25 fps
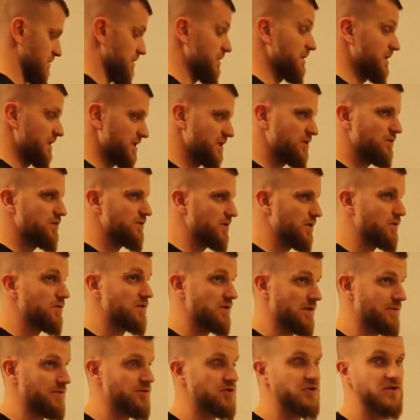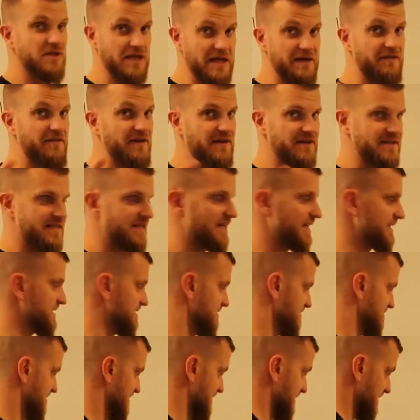les questions et phrases
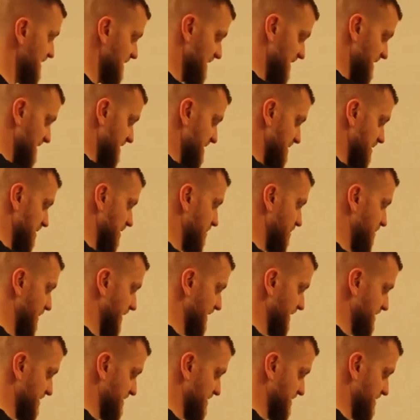négatives. par